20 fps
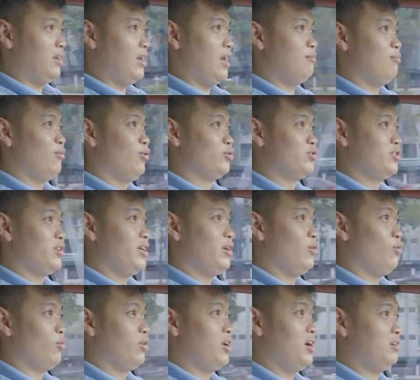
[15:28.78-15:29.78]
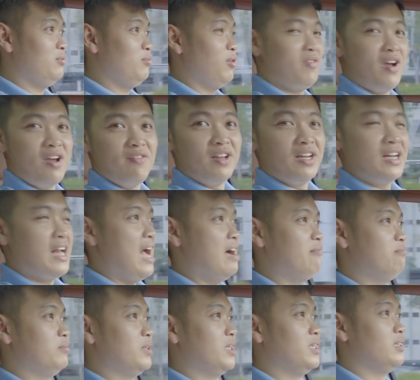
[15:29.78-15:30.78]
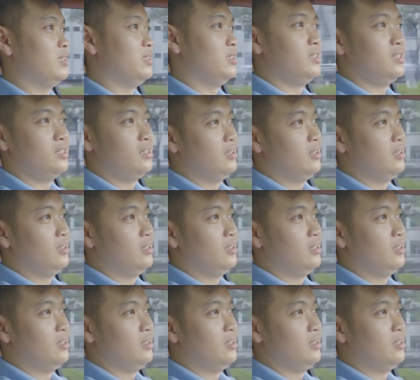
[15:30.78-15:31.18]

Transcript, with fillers: là Lamborghini Urus mà về Việt Nam mà ờ,